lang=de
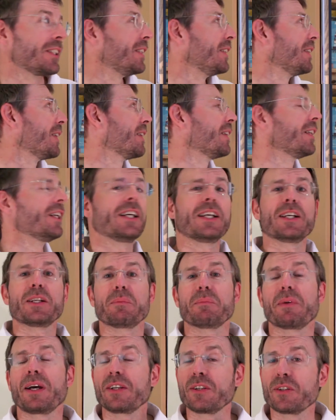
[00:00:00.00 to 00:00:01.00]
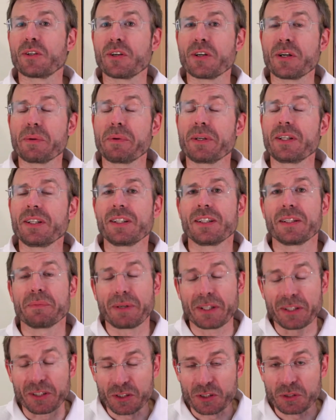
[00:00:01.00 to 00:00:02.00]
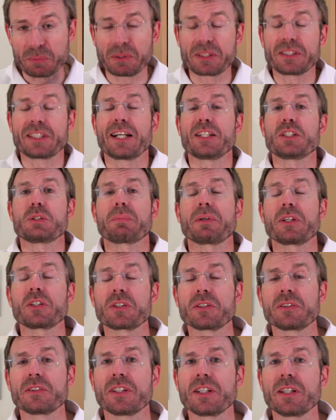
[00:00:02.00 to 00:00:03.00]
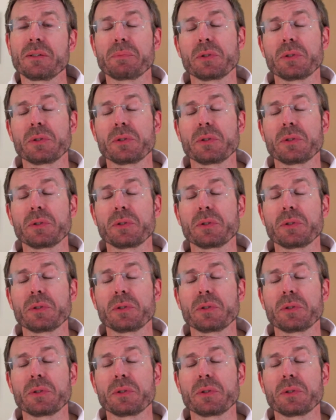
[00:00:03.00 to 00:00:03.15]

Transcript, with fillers: Hier in meinen Räumen, in meiner Spezialsprechstunde